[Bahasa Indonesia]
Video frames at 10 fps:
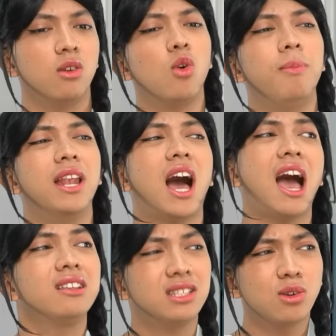Ya gue bilang
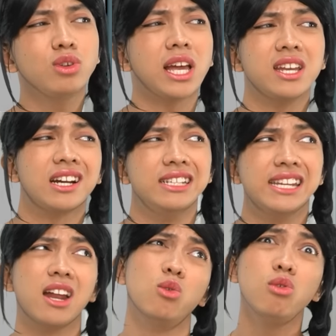aja, gue tanya ke
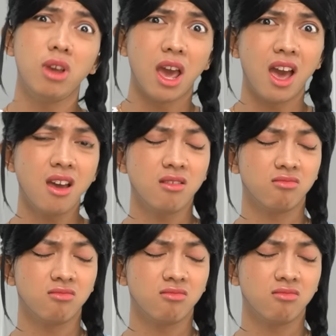Dina dulu ya